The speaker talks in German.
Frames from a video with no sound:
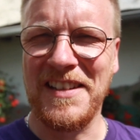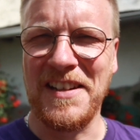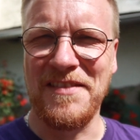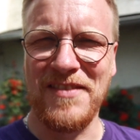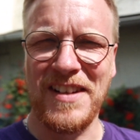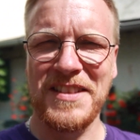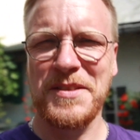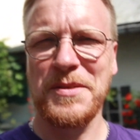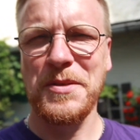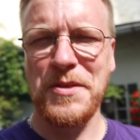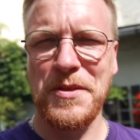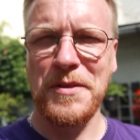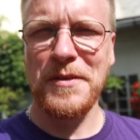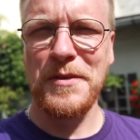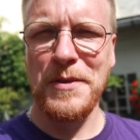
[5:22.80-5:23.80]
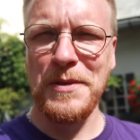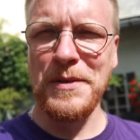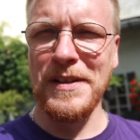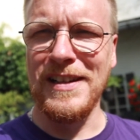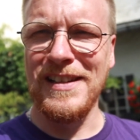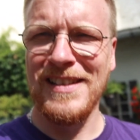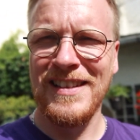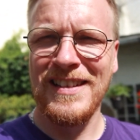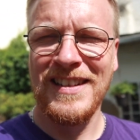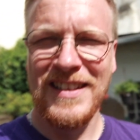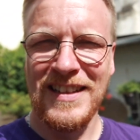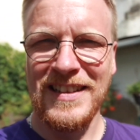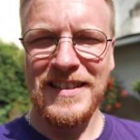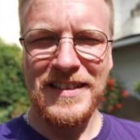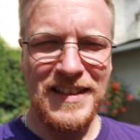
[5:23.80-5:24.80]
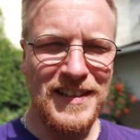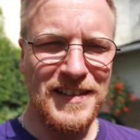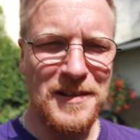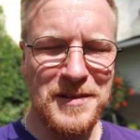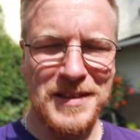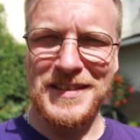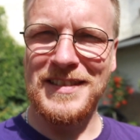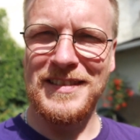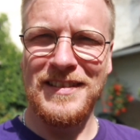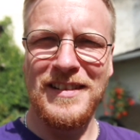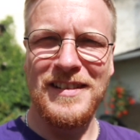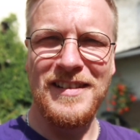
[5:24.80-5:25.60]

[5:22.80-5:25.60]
Wochen war es so schön kühl. Hier draußen